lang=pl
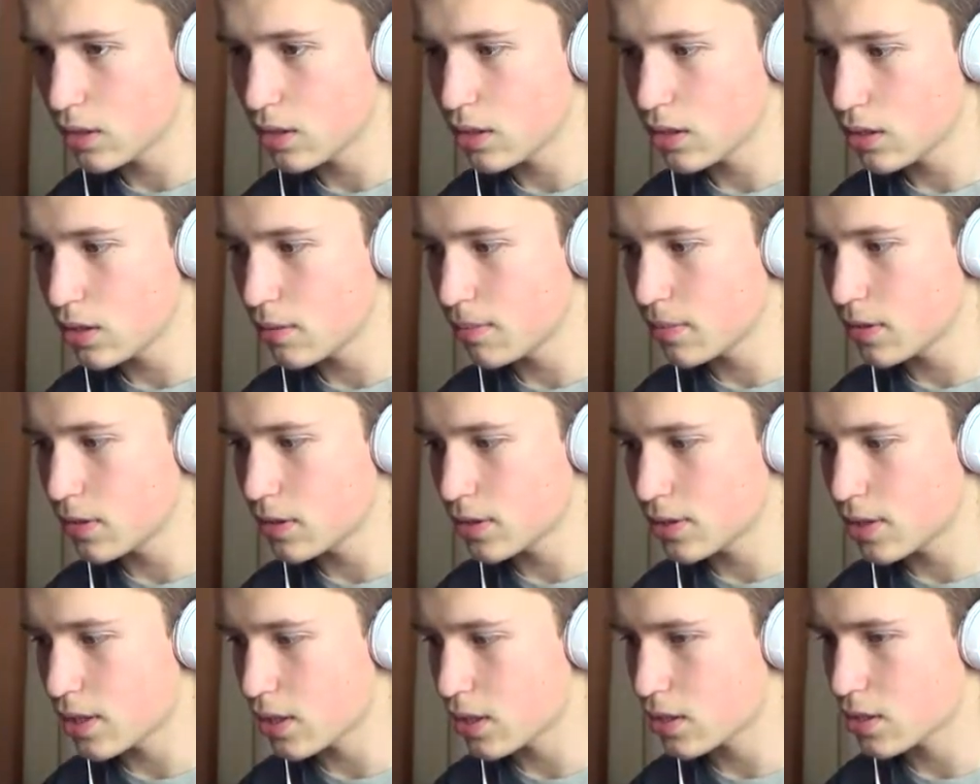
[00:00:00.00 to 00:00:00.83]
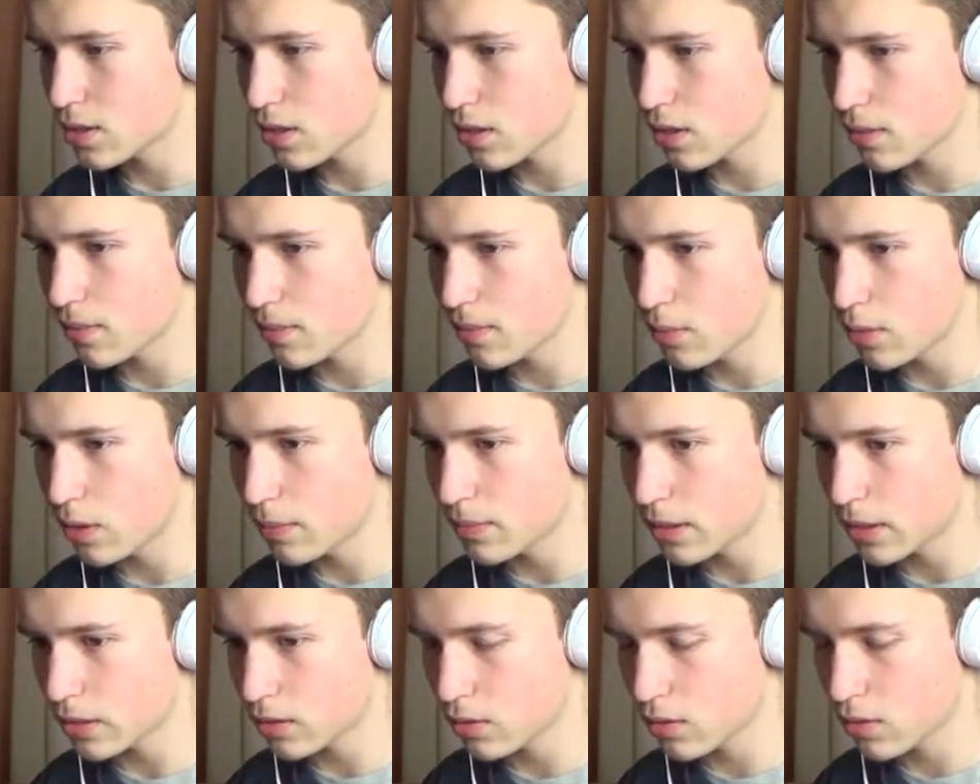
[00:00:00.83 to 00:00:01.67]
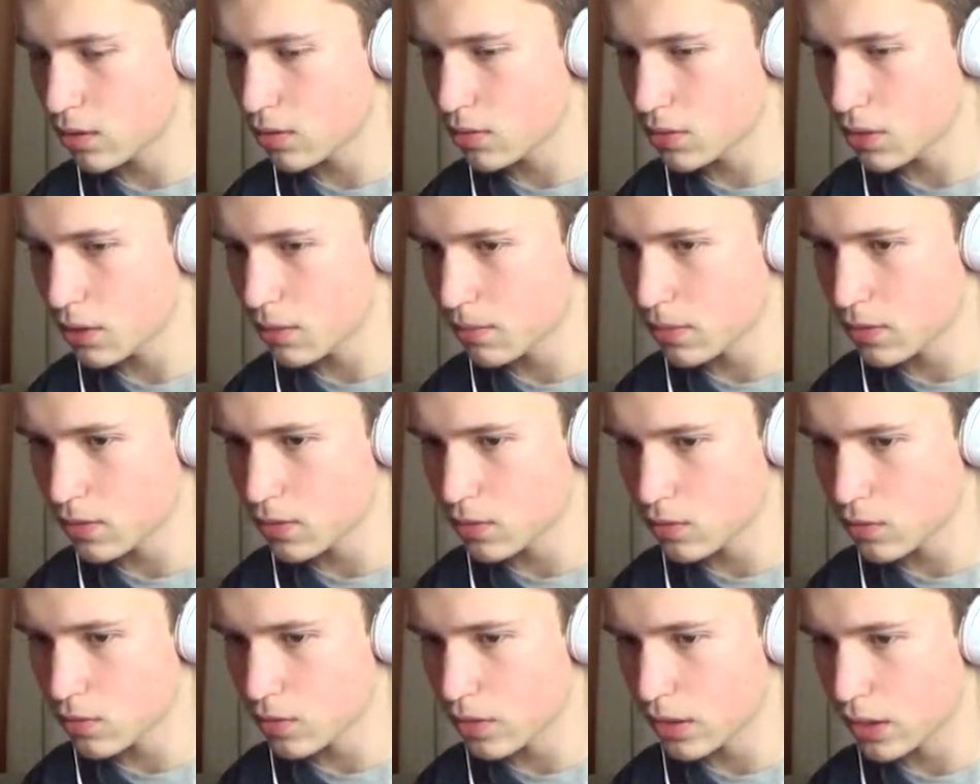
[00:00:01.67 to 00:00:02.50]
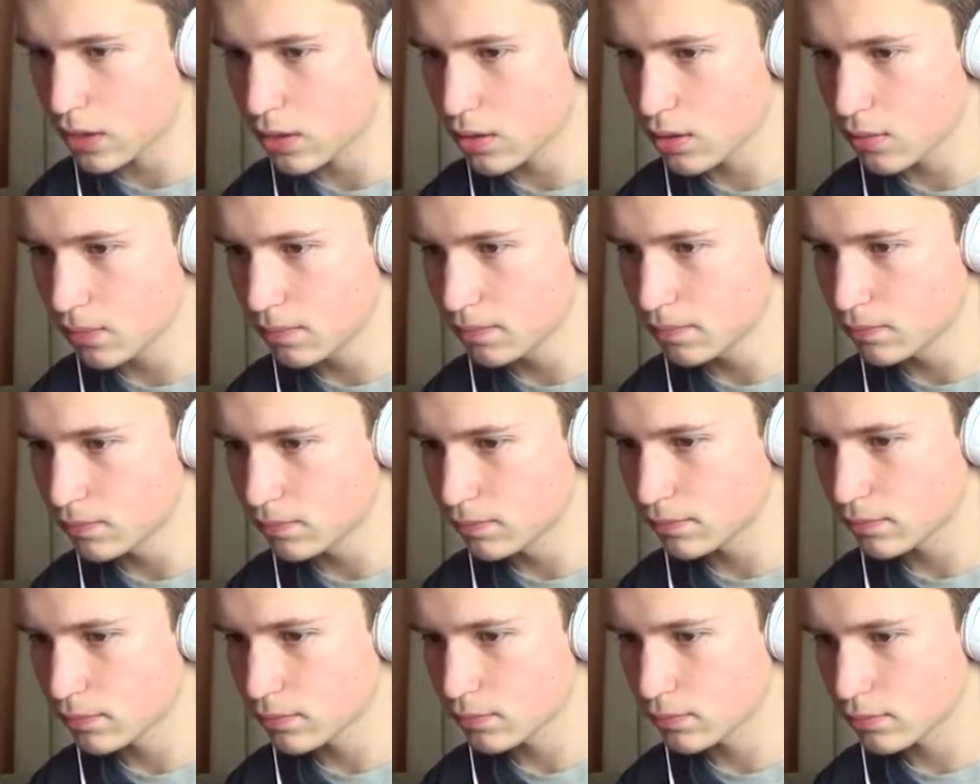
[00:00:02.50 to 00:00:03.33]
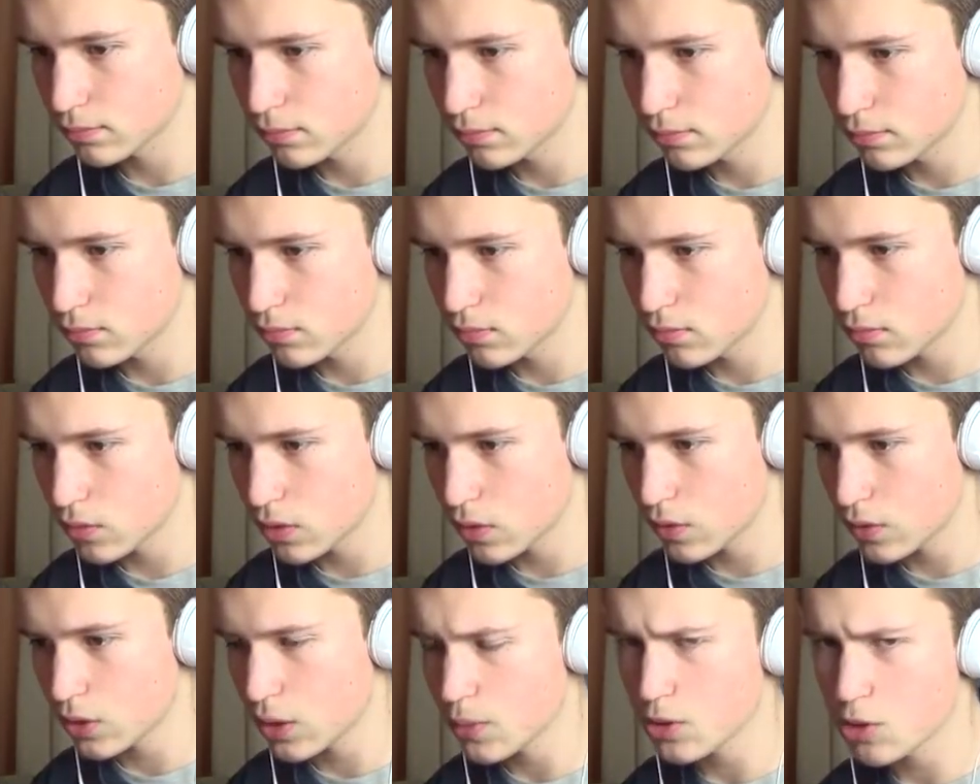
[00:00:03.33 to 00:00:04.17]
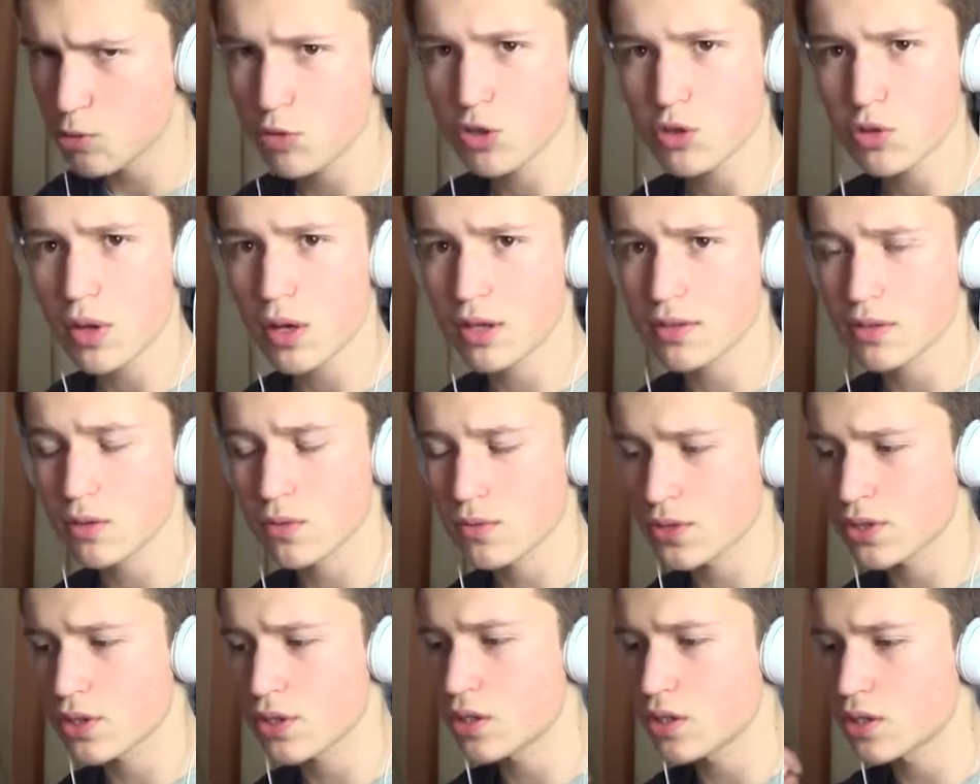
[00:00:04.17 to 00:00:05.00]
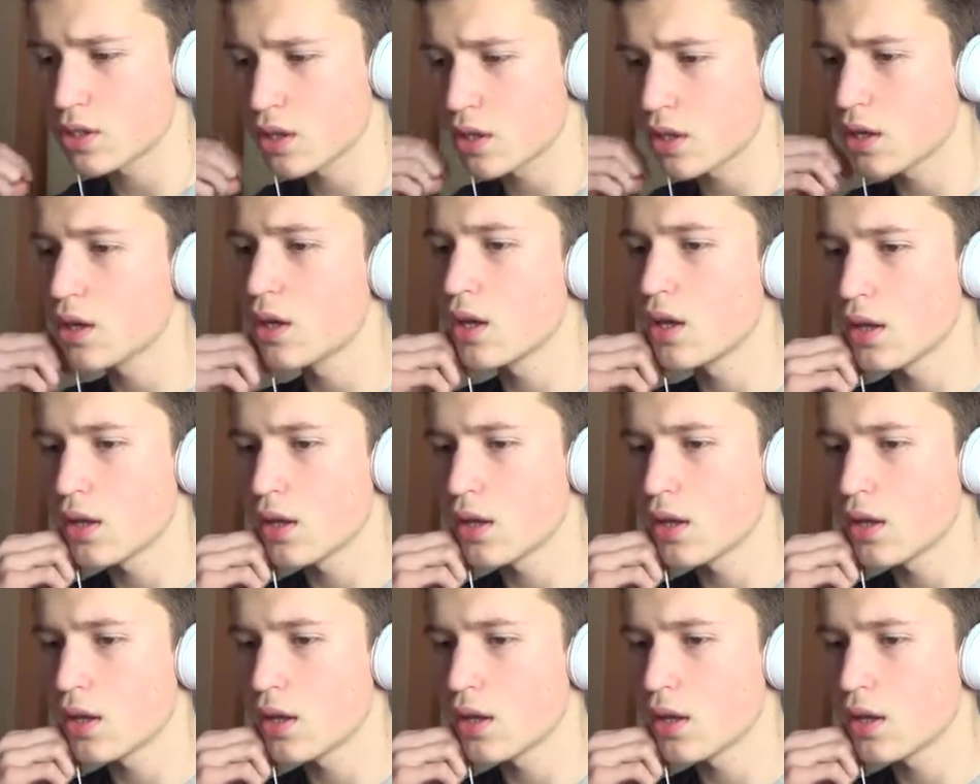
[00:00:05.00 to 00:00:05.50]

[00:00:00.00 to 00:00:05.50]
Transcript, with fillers: I myślę, że byłem na którymś tam miejscu fajnym. Nawet dobrze mi szukać zauważyliście.